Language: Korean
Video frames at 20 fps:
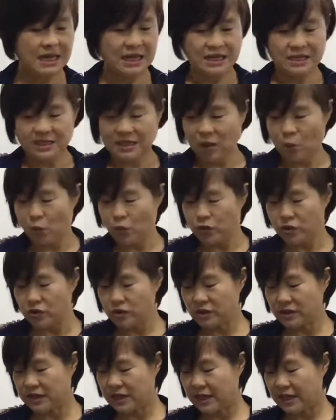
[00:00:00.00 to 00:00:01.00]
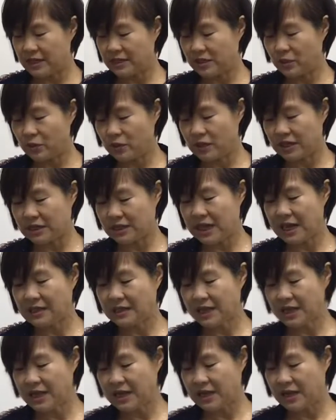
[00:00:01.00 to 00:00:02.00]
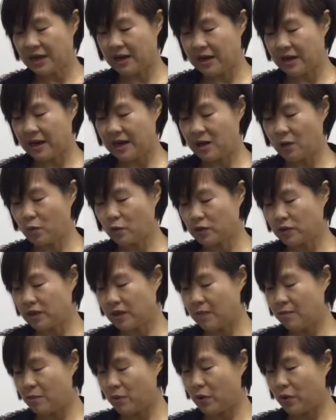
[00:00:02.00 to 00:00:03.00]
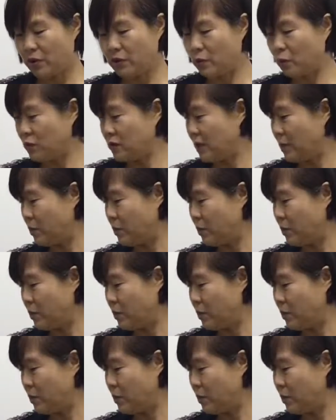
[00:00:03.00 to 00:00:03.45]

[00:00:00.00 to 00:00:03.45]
자, 오늘 제가 이제 이렇게 상자에다가 꽃을 한번 꽂아